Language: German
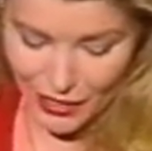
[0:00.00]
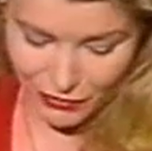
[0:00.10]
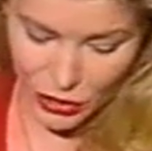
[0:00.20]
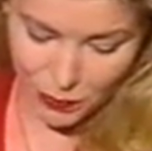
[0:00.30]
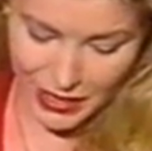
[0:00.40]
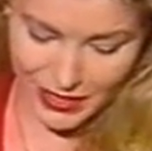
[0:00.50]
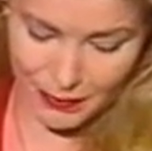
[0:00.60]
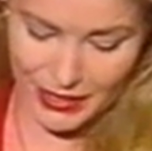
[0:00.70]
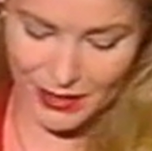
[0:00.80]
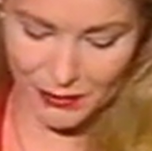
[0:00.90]
Viel Spaß
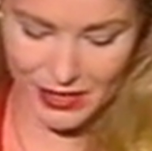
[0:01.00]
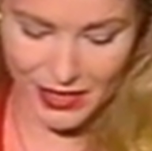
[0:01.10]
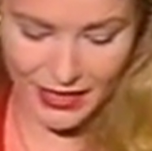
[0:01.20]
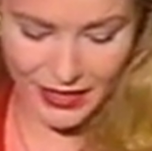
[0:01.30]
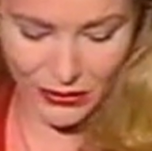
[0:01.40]
bei diesem Starkino